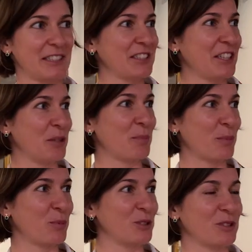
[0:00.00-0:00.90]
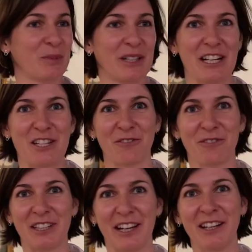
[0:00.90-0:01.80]
где они пропустят бокальчик
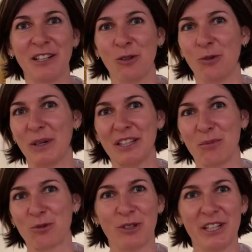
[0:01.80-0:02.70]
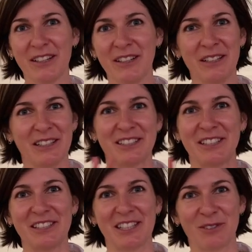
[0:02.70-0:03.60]
вина у мадам Жюли,
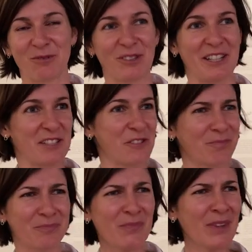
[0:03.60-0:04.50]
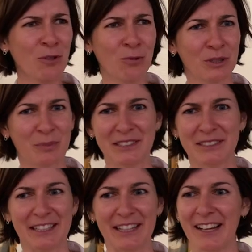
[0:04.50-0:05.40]
съедят свой ланч у
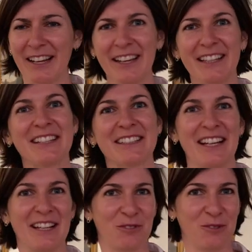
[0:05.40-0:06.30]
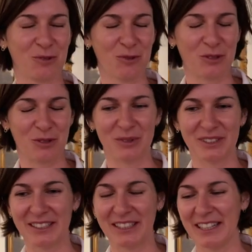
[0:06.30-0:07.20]
господина Николя и так далее. То есть все уже
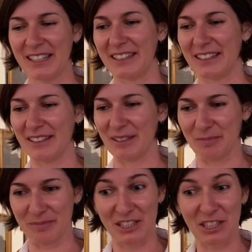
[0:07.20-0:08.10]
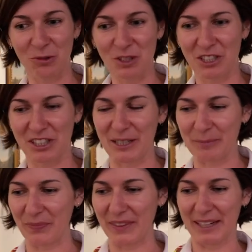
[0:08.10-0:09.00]
было а, заточено
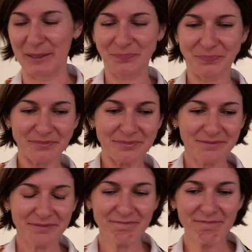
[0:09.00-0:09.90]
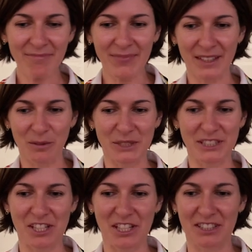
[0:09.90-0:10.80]
на
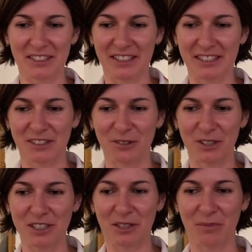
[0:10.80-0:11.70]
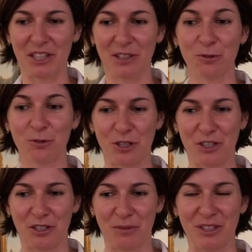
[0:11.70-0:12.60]
посещение этого леса туристами и
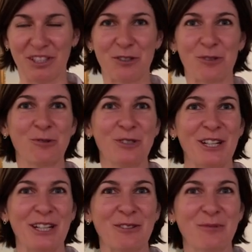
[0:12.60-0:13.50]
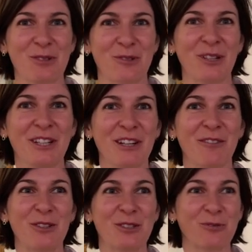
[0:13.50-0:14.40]
художниками. даже шутили о том, что
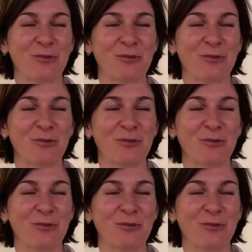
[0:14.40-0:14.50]
в лесу